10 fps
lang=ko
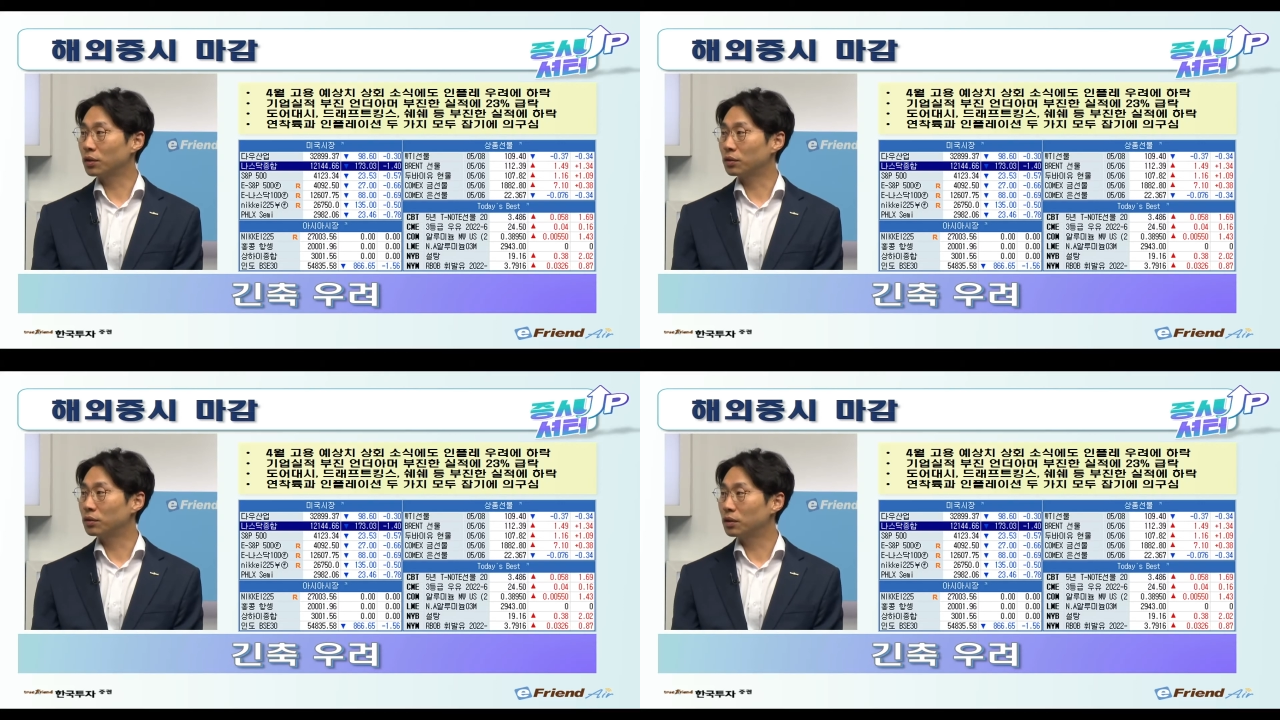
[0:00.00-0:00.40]

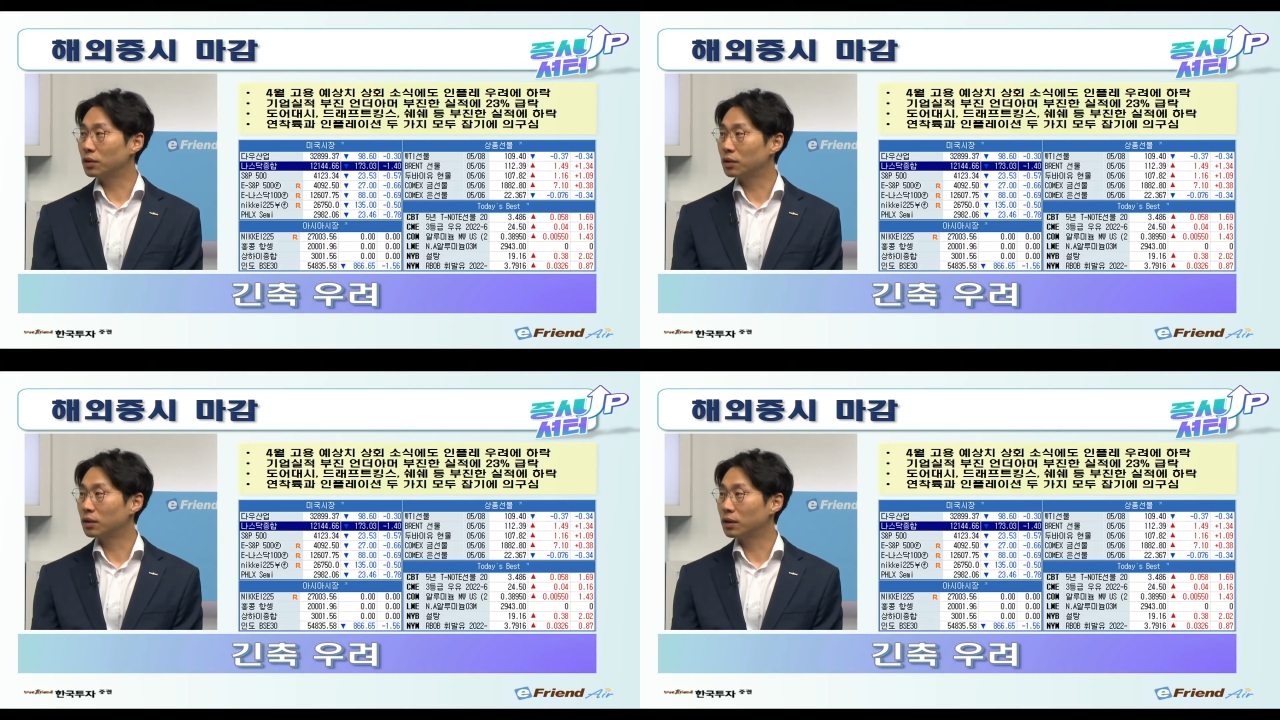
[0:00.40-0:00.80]
거거든요.
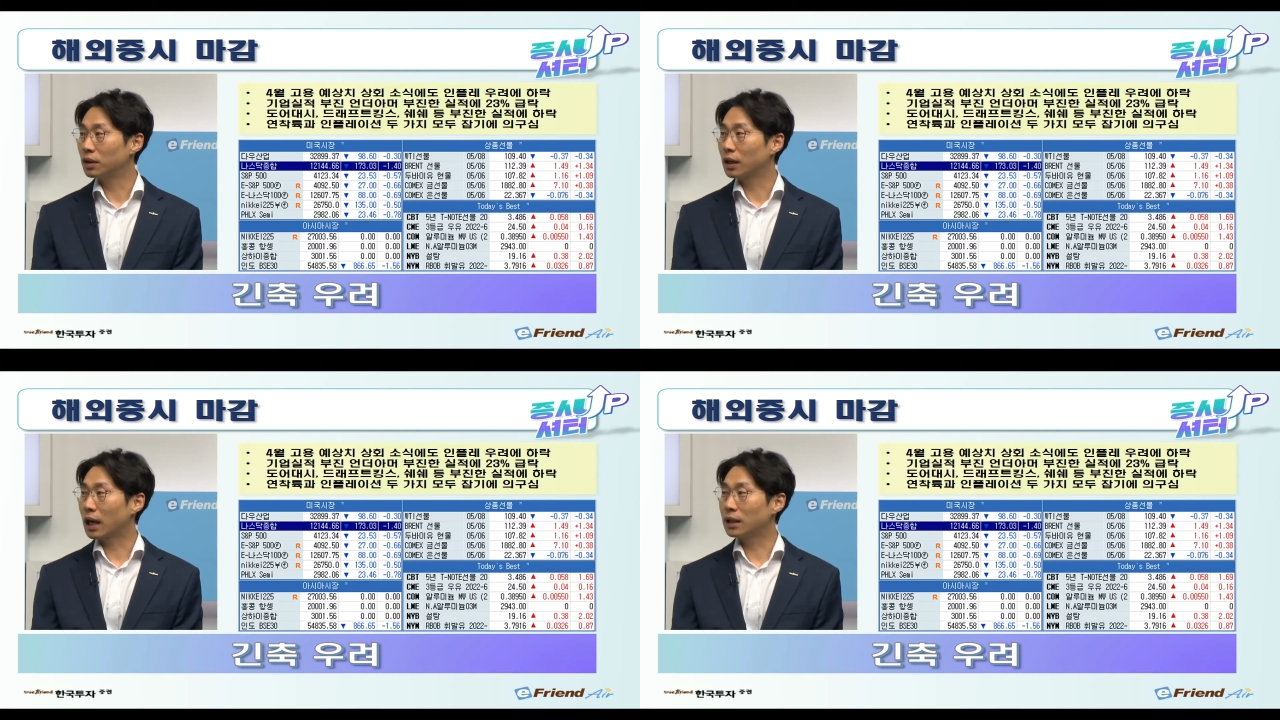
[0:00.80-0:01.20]

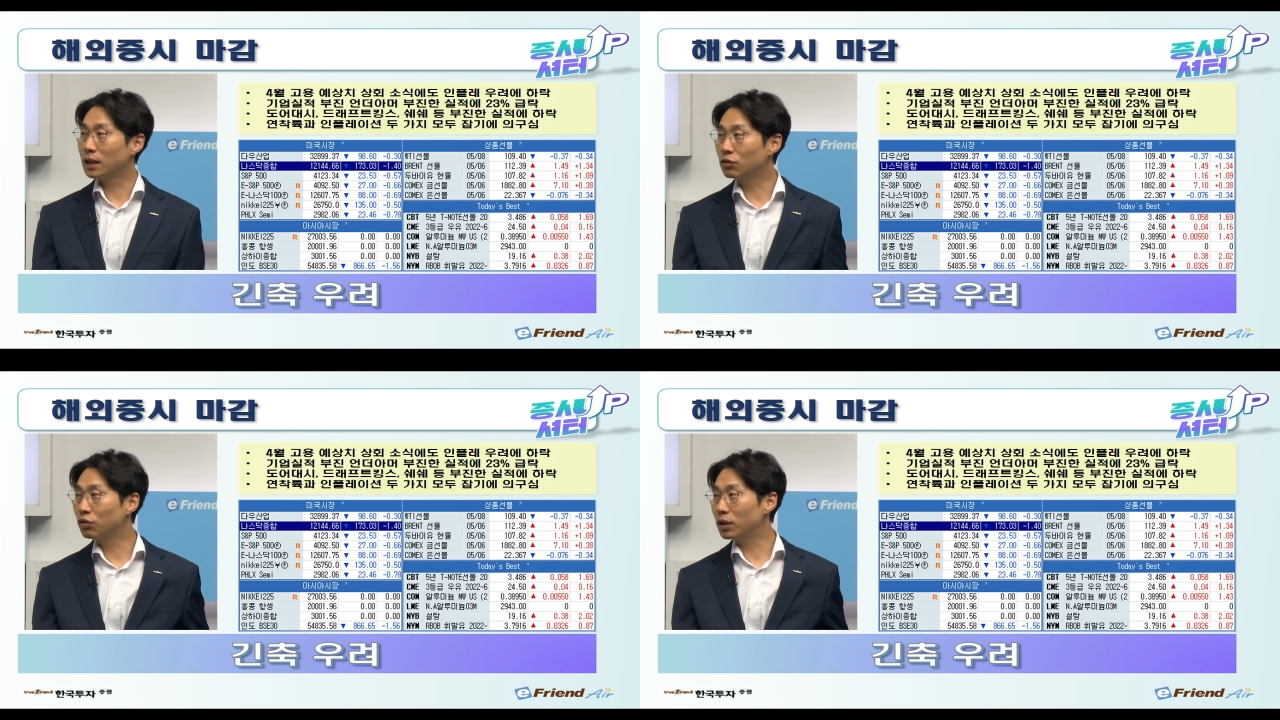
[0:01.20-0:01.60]
네.
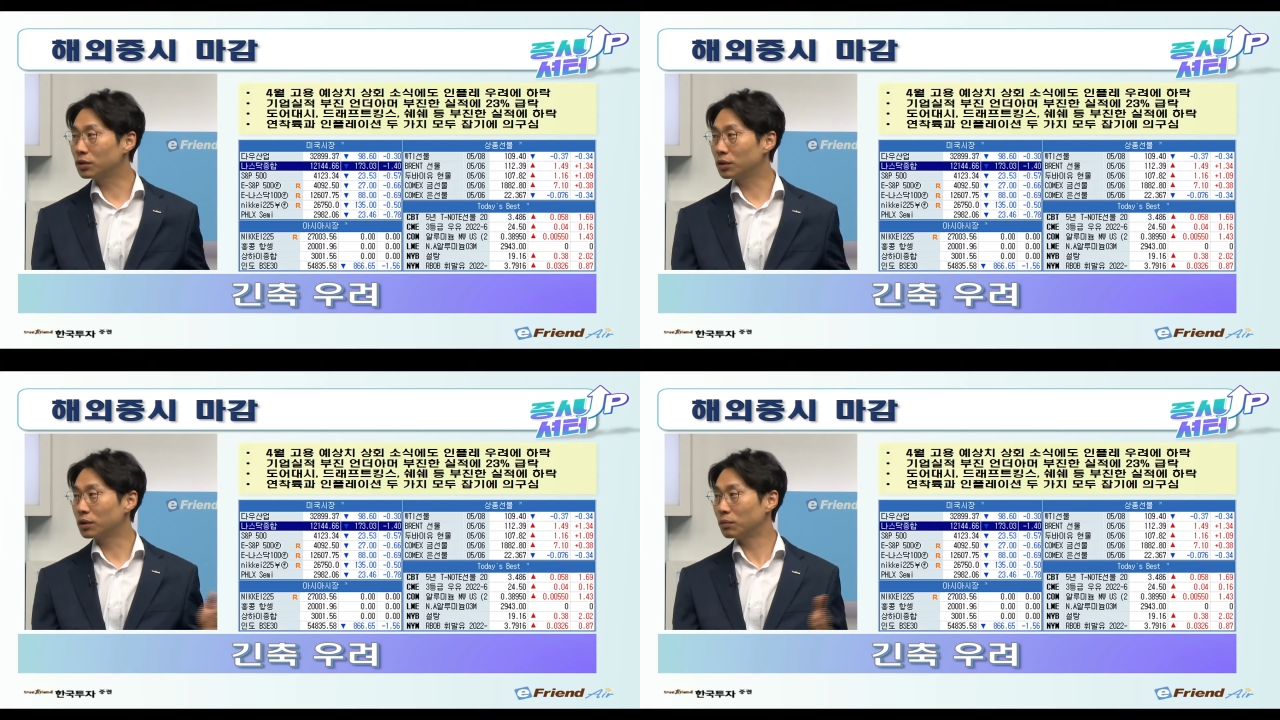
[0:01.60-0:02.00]
가장
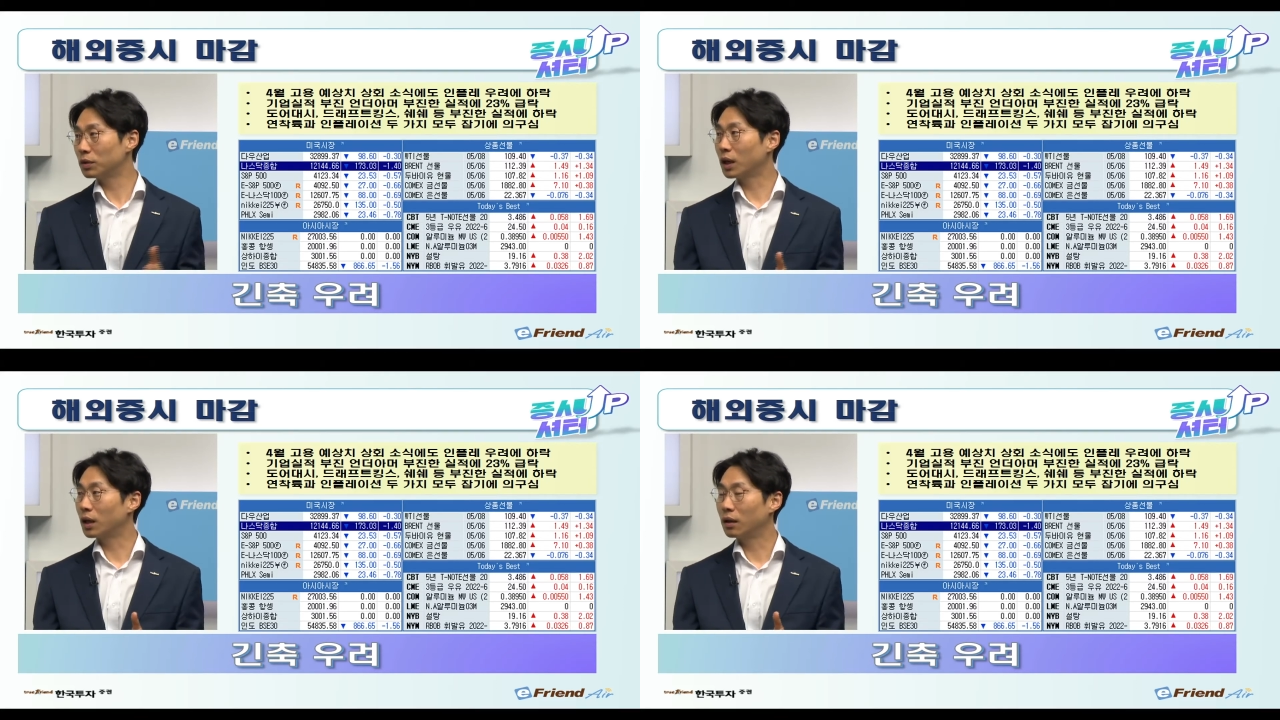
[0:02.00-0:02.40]
후행적인 겁니다.